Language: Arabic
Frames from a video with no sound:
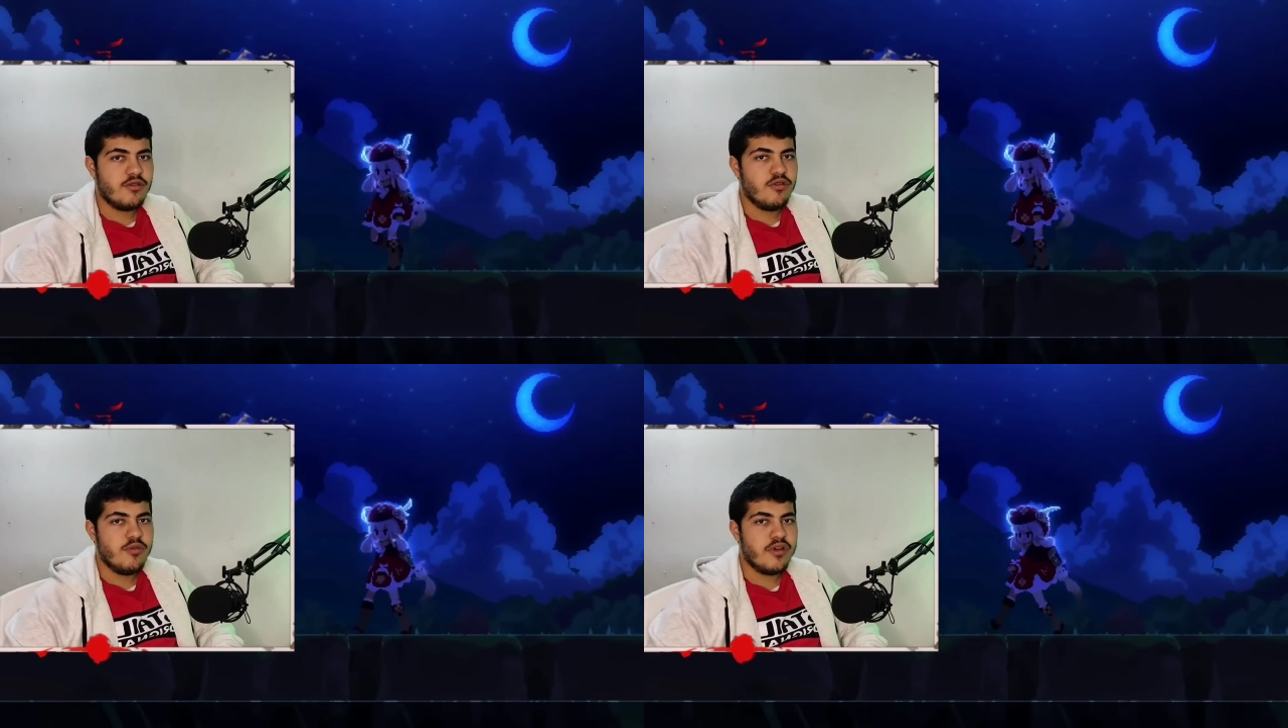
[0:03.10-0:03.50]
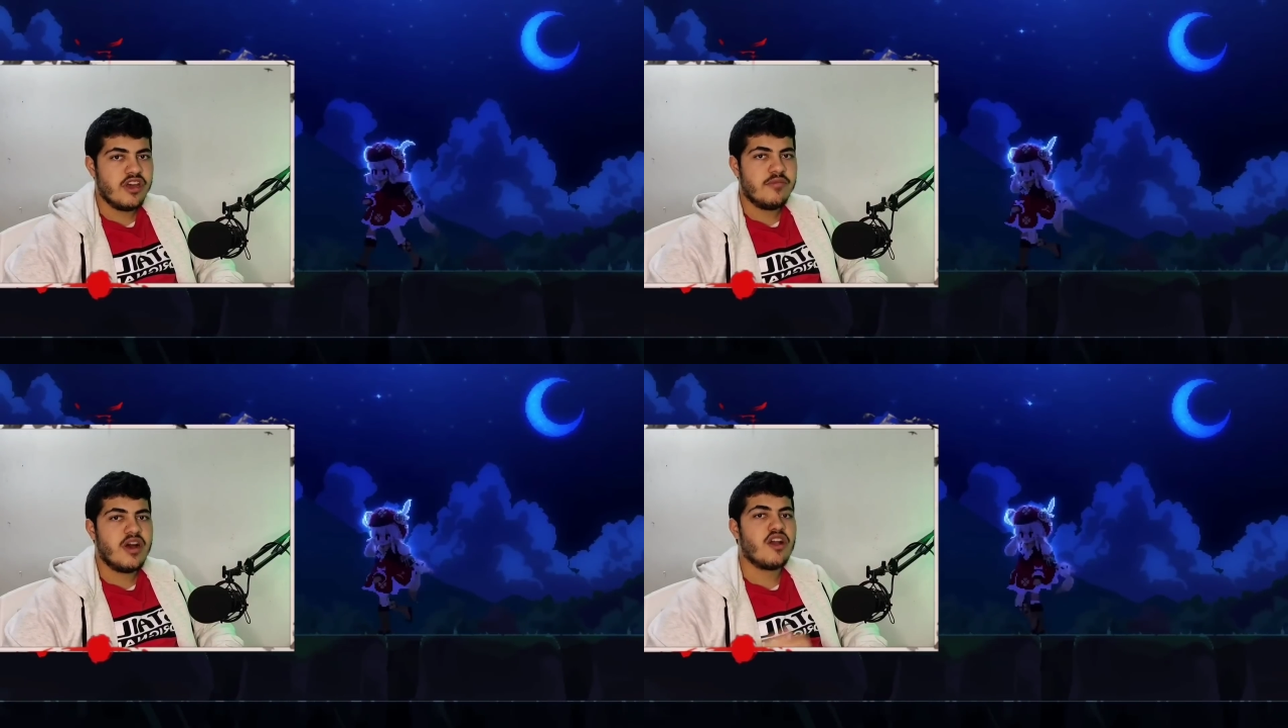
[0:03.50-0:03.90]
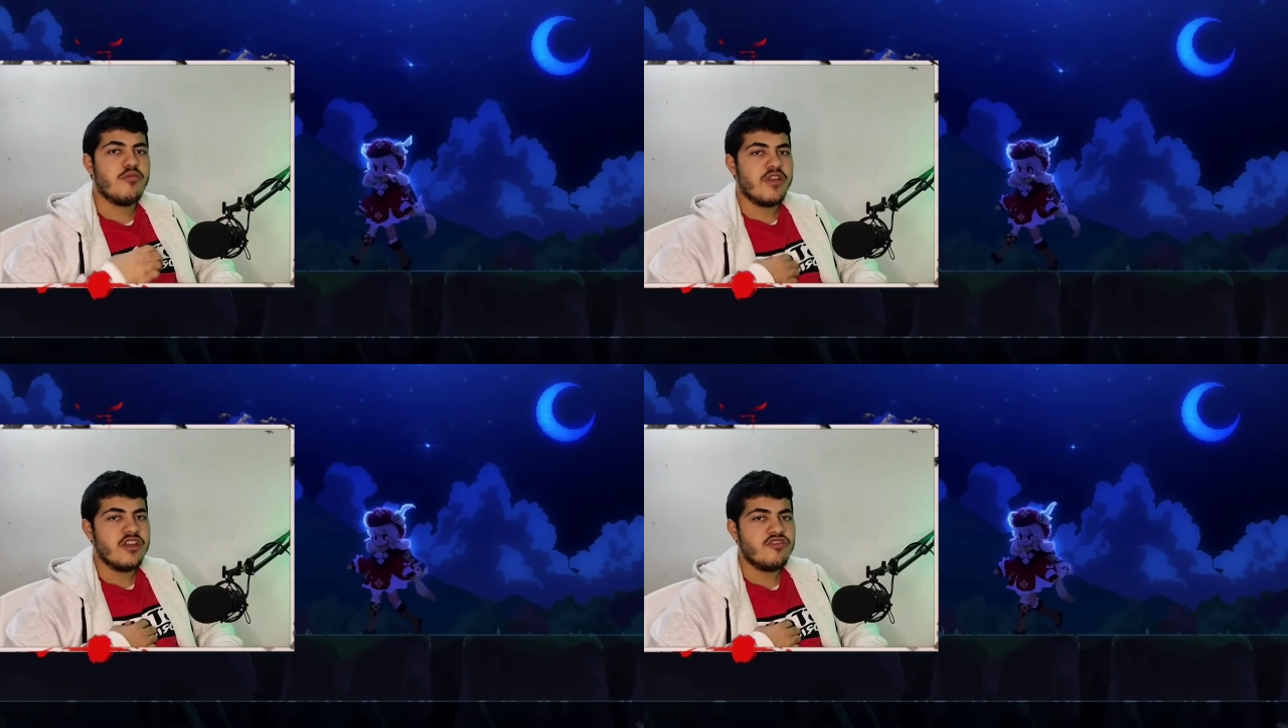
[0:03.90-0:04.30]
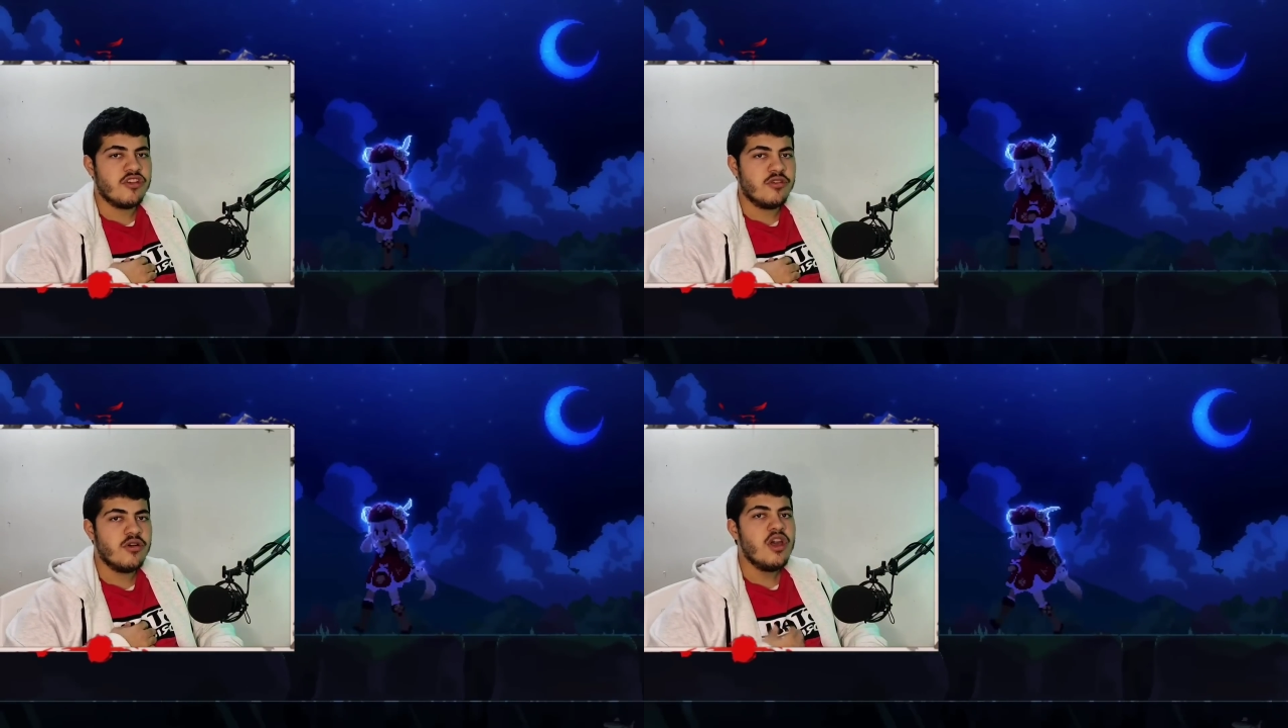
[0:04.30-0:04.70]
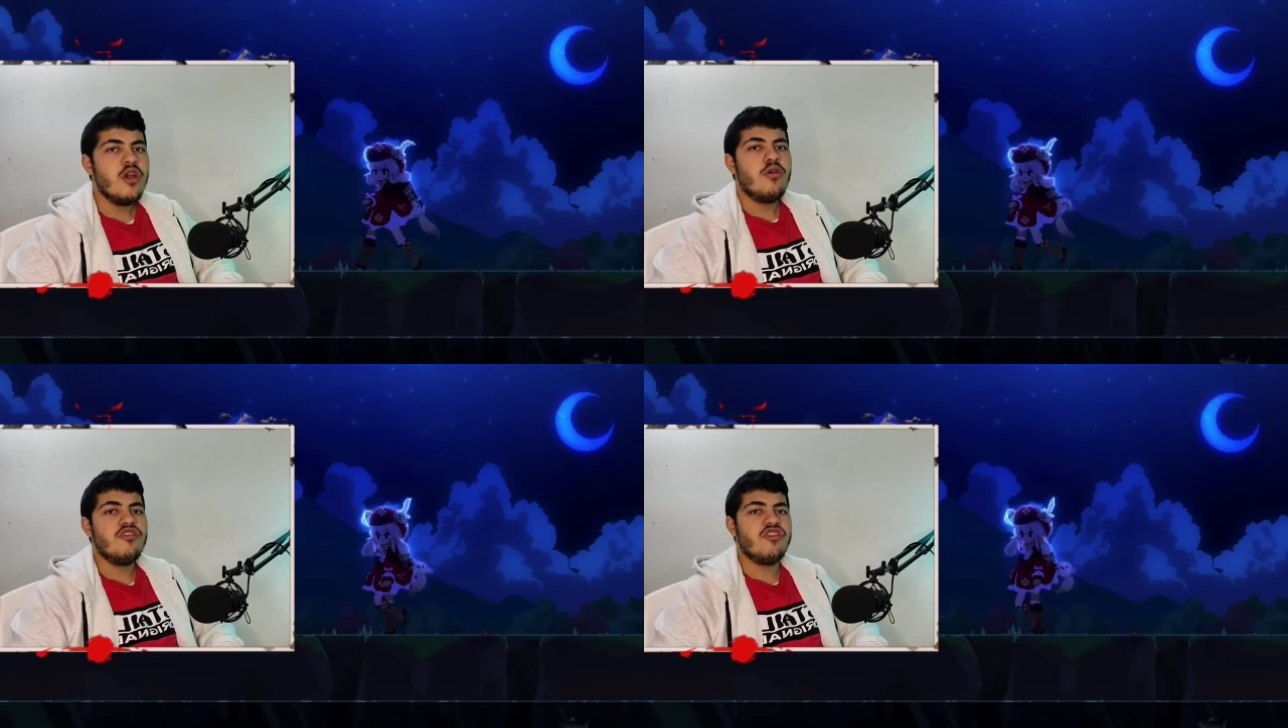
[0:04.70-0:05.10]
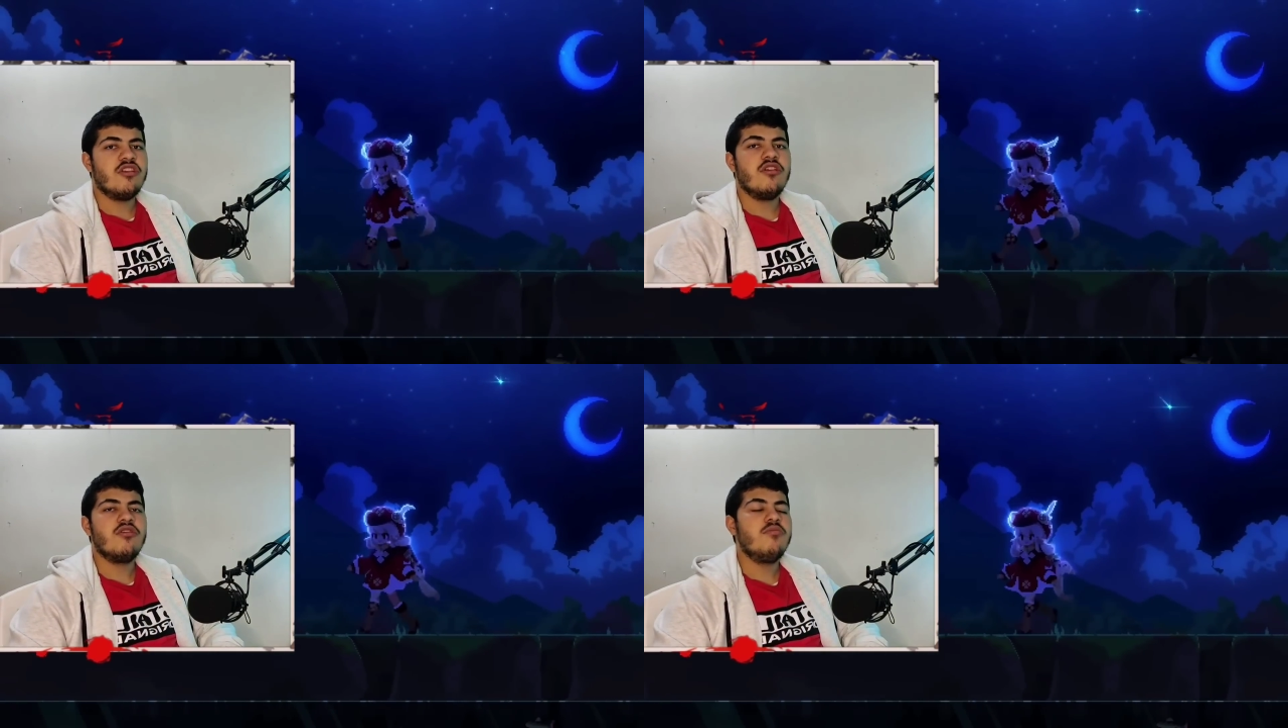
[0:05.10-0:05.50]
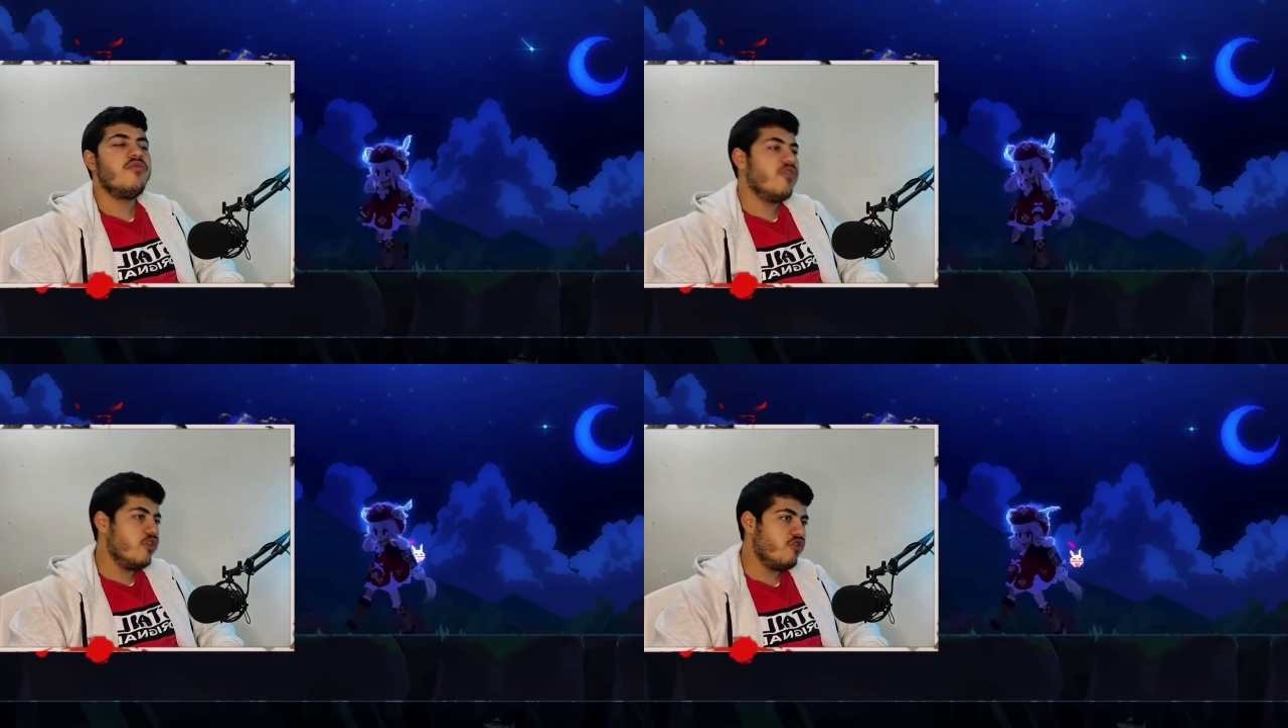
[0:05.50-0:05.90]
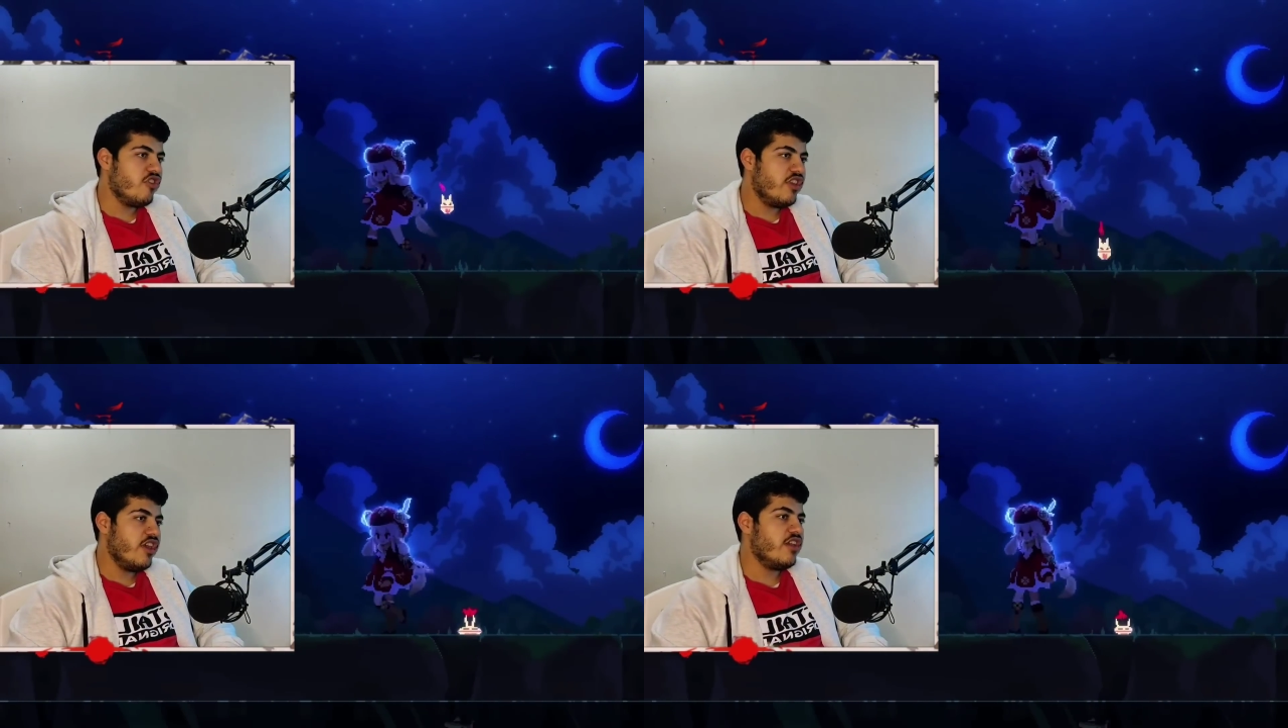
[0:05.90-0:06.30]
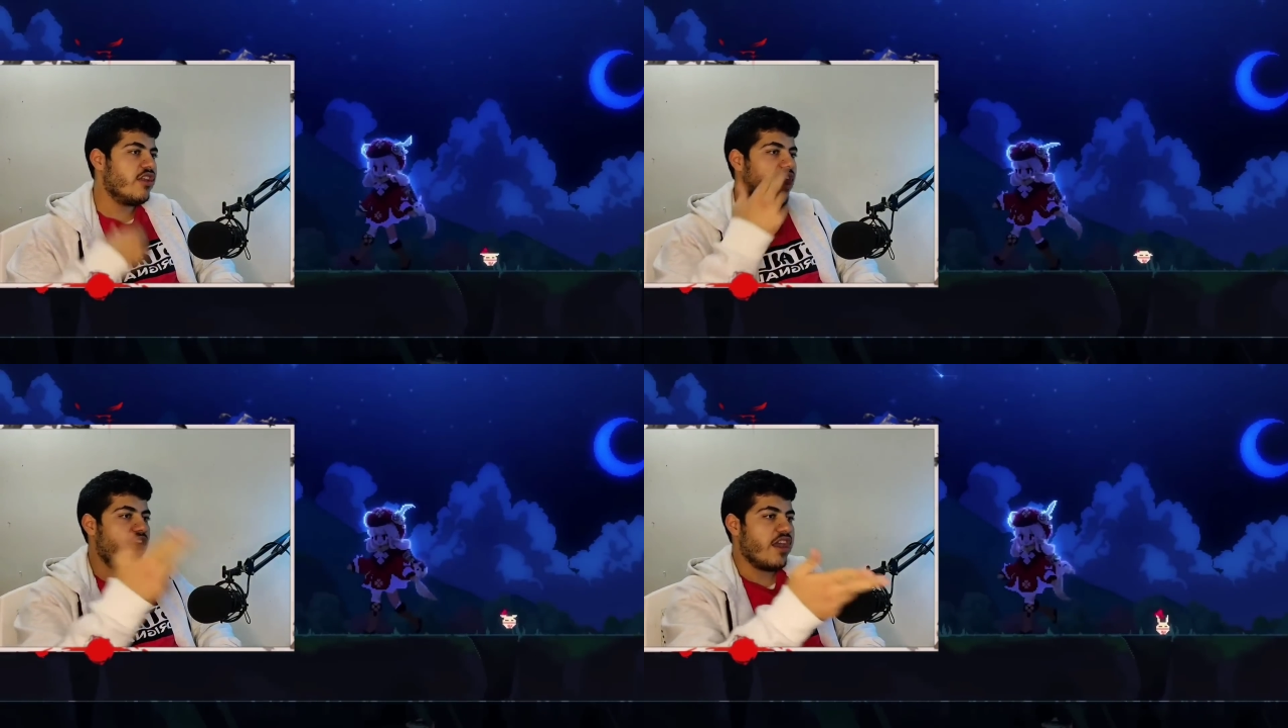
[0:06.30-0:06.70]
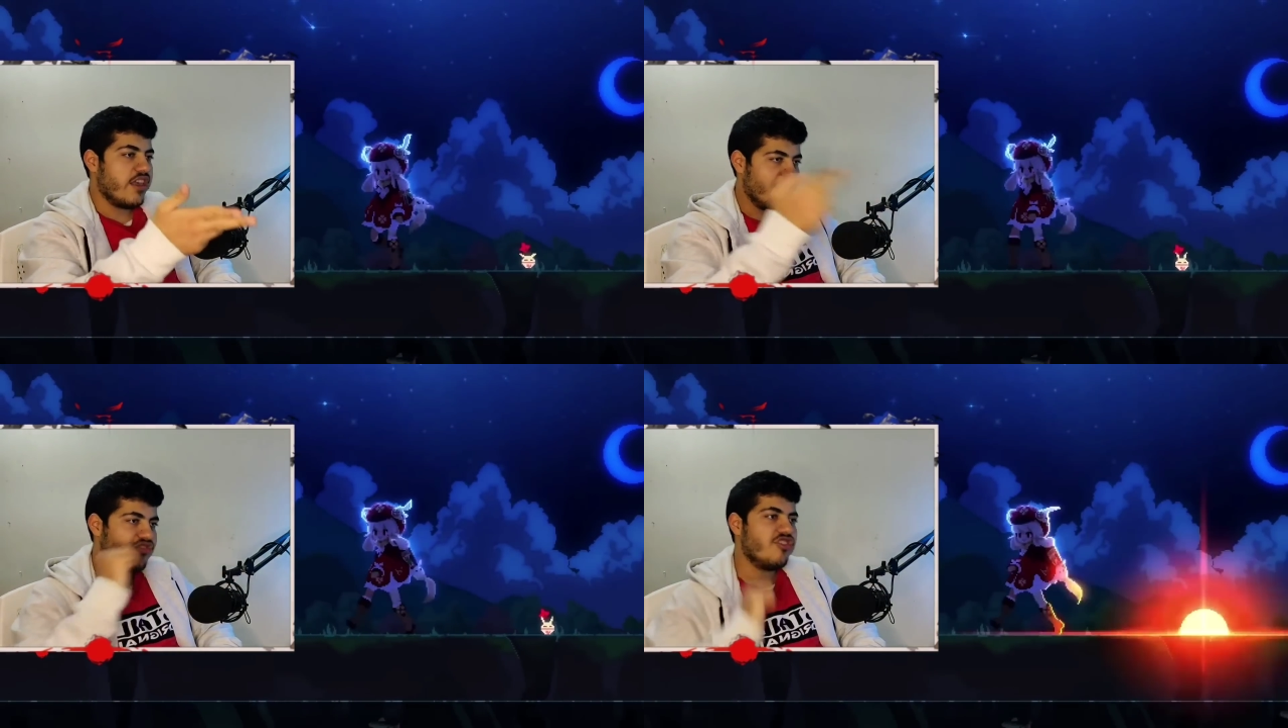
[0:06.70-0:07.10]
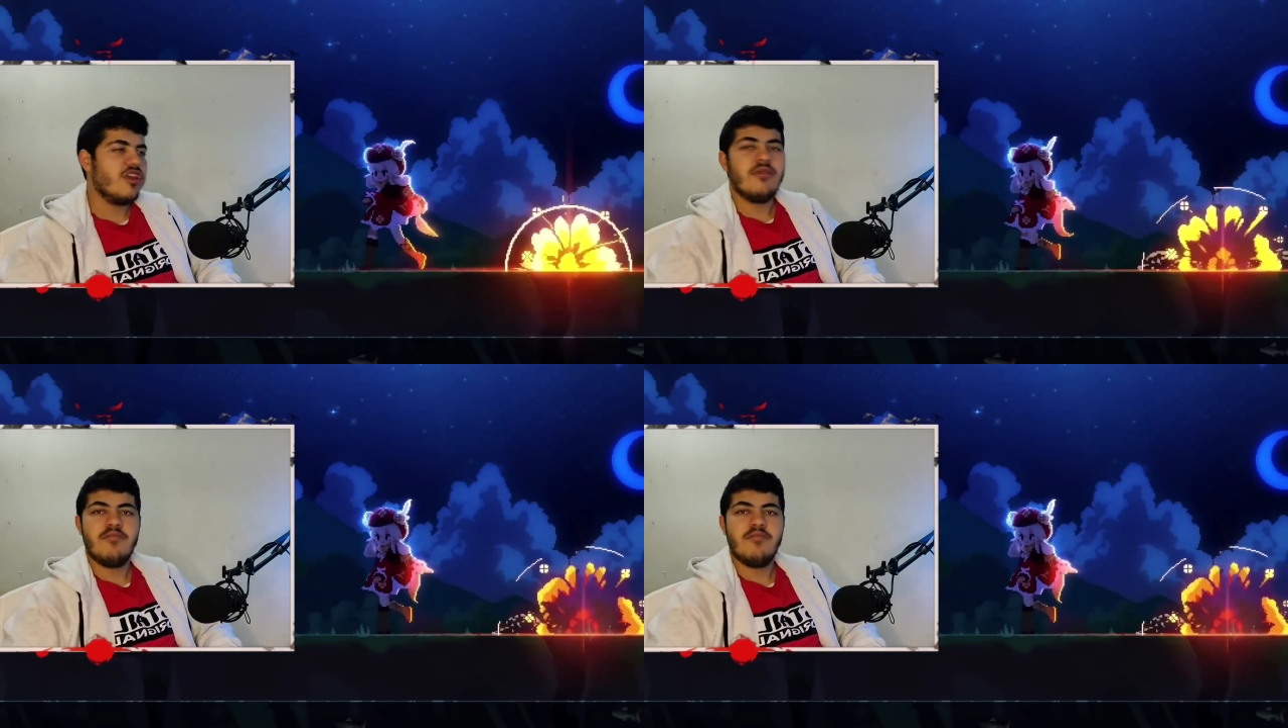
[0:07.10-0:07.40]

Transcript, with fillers: الله تكونوا بخير معاكم ريد شادو ورجعت لكم بفيديو جديد عن جينشن